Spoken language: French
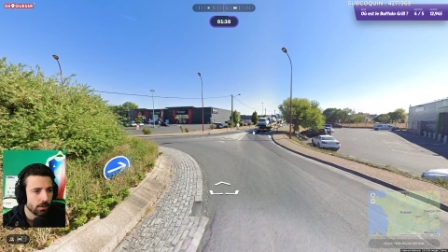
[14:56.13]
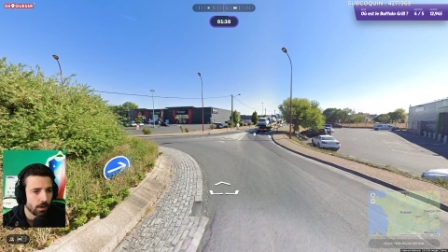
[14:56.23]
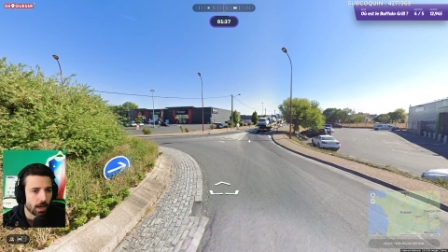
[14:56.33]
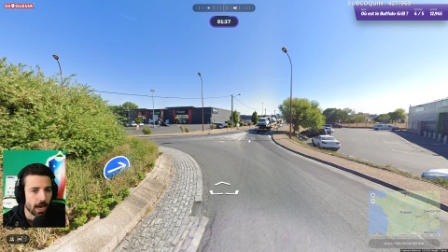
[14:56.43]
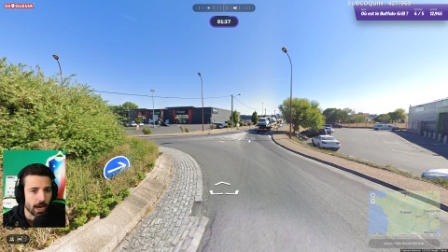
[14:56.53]

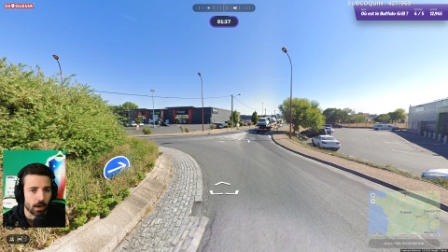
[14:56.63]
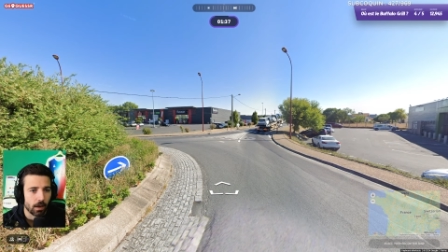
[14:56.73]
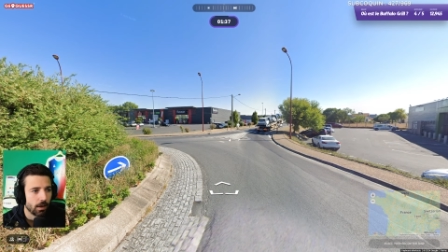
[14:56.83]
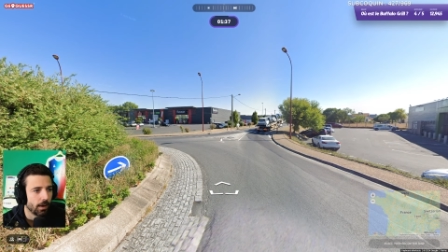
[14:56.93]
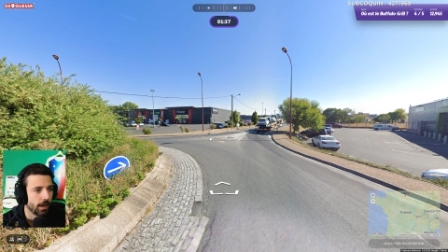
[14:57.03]
Ah
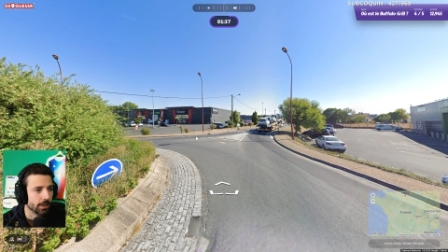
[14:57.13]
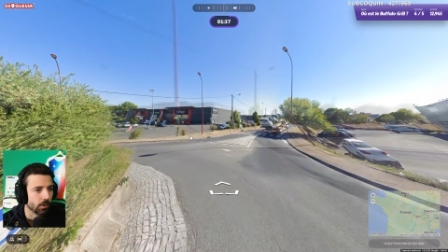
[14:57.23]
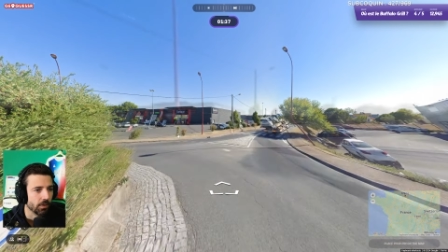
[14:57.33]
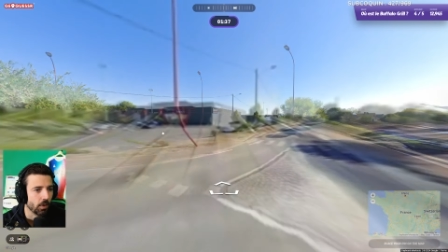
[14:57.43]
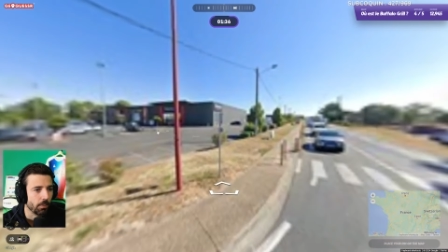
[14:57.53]
Attends,
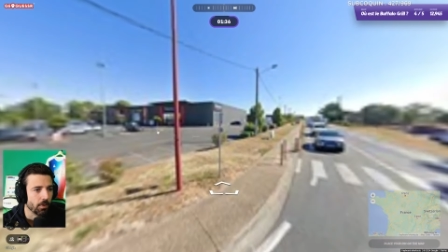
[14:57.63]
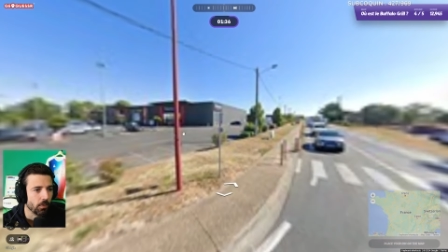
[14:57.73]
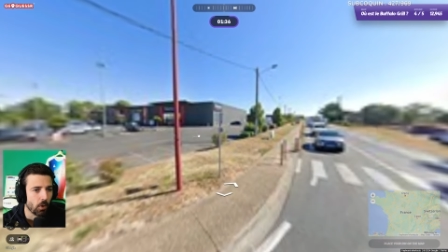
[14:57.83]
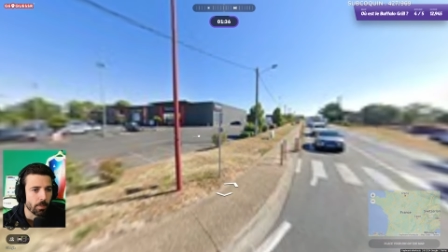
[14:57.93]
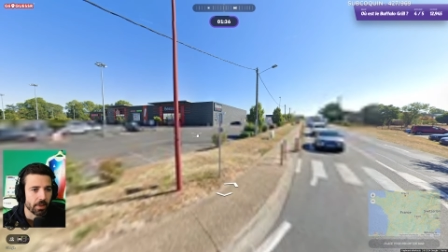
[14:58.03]
on est, on est
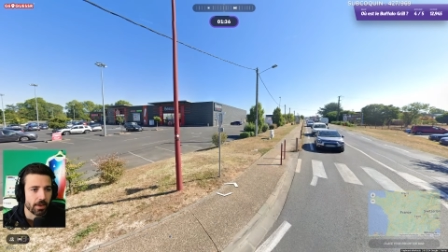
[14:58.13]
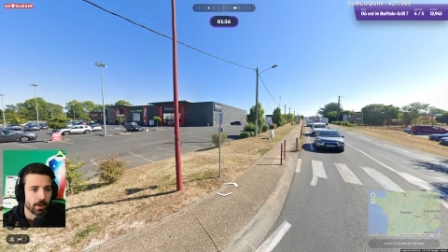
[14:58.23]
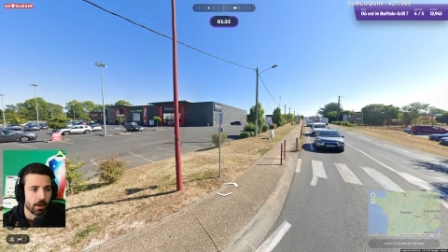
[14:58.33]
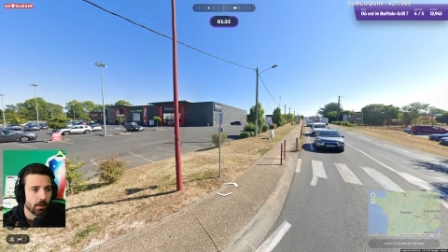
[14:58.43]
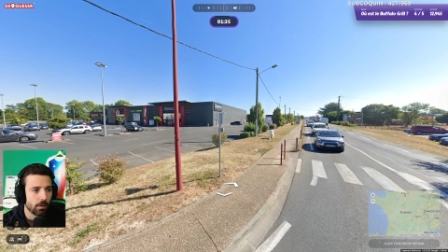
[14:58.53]
emmerdé
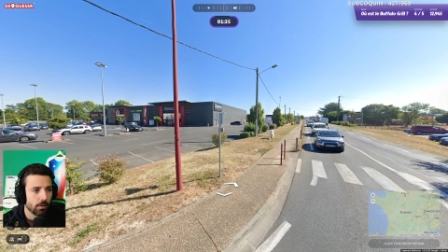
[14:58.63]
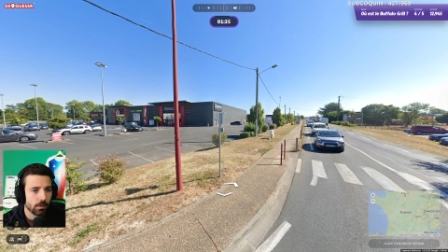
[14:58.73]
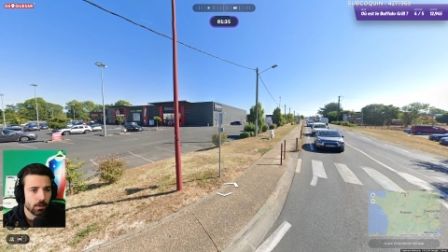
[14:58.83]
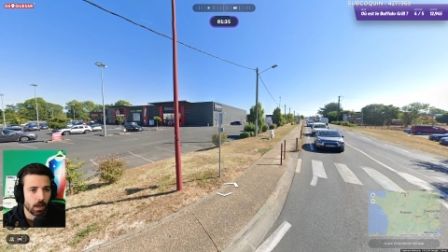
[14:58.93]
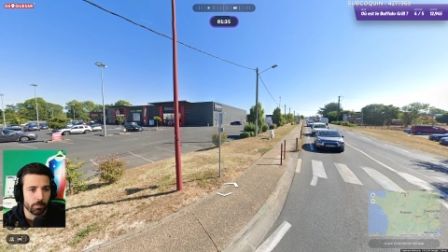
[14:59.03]
là.
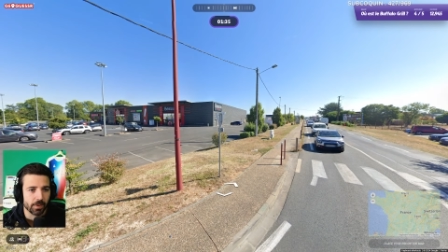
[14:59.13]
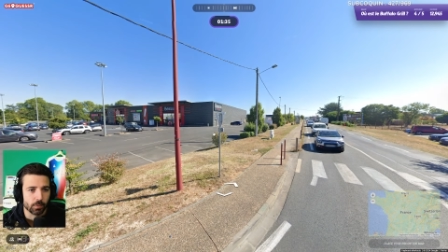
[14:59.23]
Un baisson